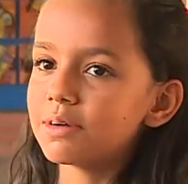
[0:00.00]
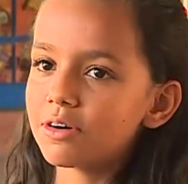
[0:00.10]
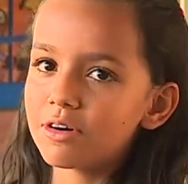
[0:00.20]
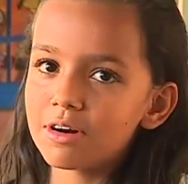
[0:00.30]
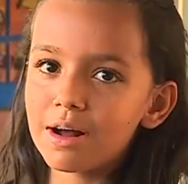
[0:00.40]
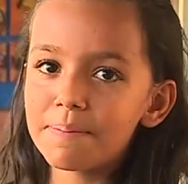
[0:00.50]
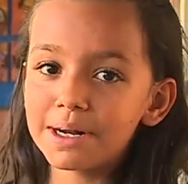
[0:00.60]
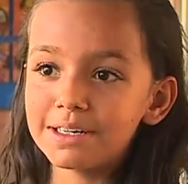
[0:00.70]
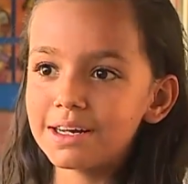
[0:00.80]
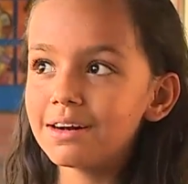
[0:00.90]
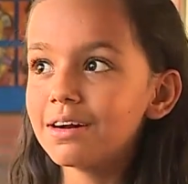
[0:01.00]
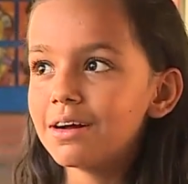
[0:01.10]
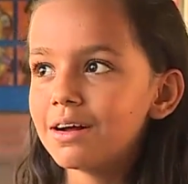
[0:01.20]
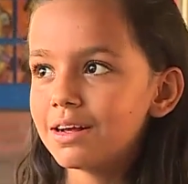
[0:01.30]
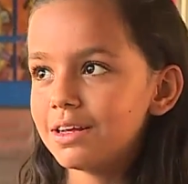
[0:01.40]
mejor aprender
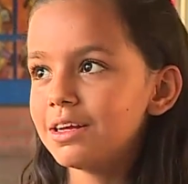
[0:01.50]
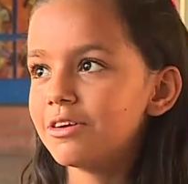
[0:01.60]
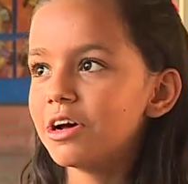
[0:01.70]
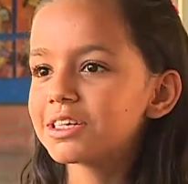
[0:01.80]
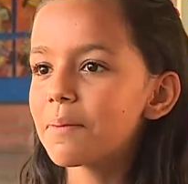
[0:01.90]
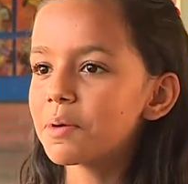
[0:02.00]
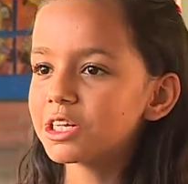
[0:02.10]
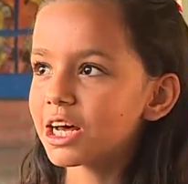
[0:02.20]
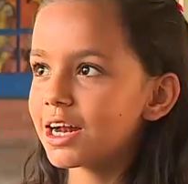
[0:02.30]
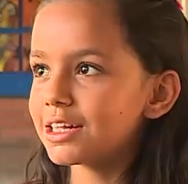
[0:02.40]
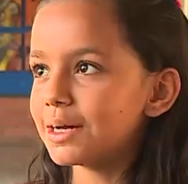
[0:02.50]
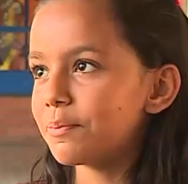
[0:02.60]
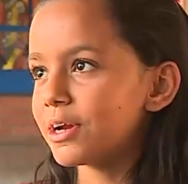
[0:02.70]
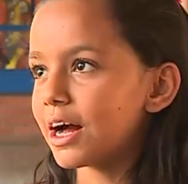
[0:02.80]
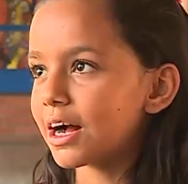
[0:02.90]
y no aprovechar el tiempo en
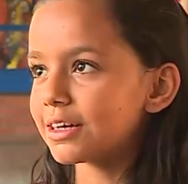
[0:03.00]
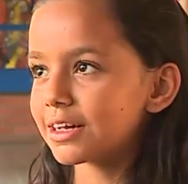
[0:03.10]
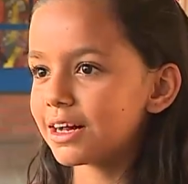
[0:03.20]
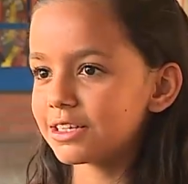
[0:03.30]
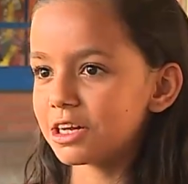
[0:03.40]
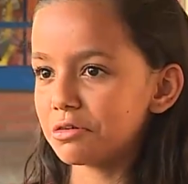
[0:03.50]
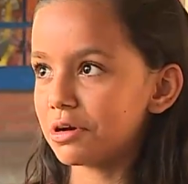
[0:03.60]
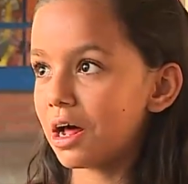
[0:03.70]
la casa haciendo